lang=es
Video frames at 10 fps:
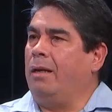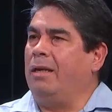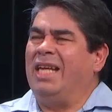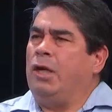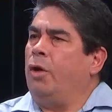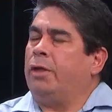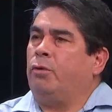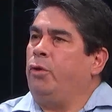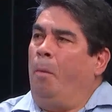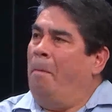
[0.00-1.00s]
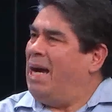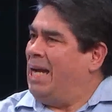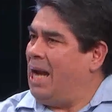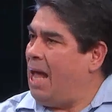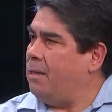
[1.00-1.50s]
ni los estudios más
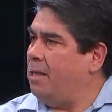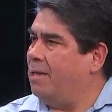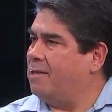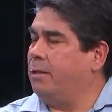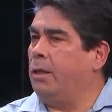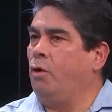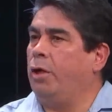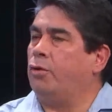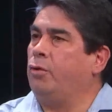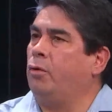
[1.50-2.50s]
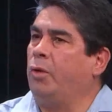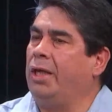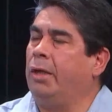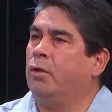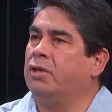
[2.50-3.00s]
grandes, ni los estudios
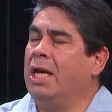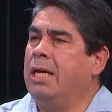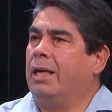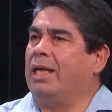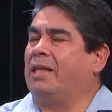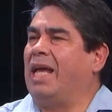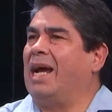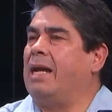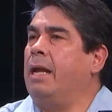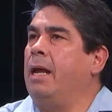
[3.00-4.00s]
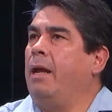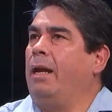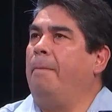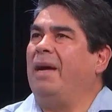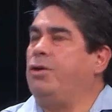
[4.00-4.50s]
jurídicos que tengan
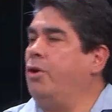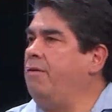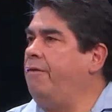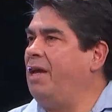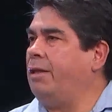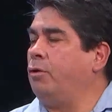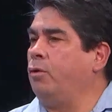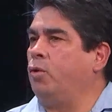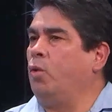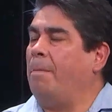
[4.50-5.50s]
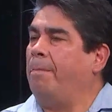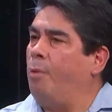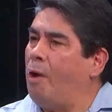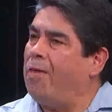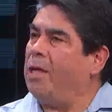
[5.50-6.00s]
la mayor infraestructura
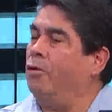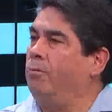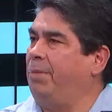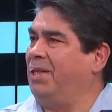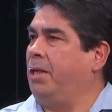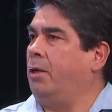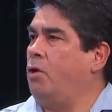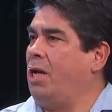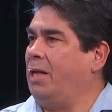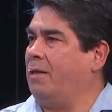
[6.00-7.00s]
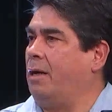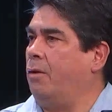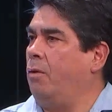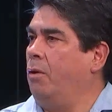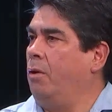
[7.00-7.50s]
pueden competir con el Estado.